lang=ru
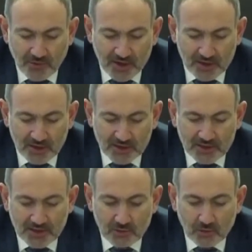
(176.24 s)
выход
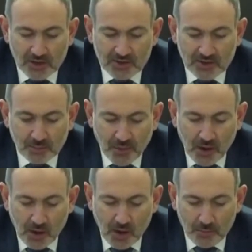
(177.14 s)
из ситуации
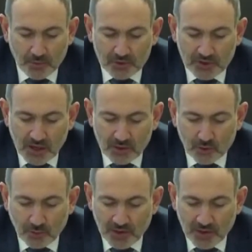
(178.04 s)
по обузданию